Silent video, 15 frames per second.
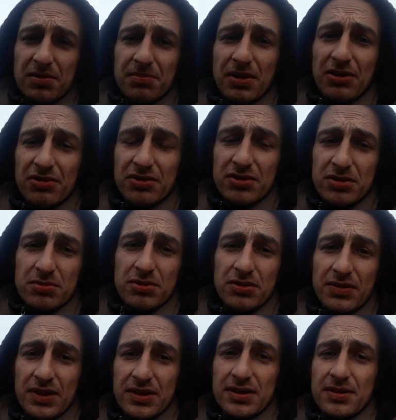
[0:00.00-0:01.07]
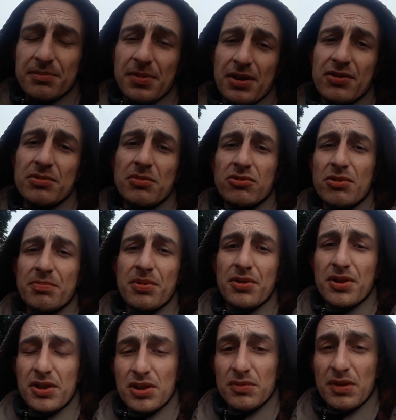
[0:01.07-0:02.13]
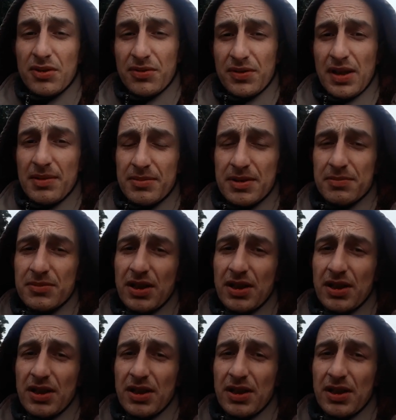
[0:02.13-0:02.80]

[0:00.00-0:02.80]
im bardziej skumulowany, tym bardziej może projektować w tamtym.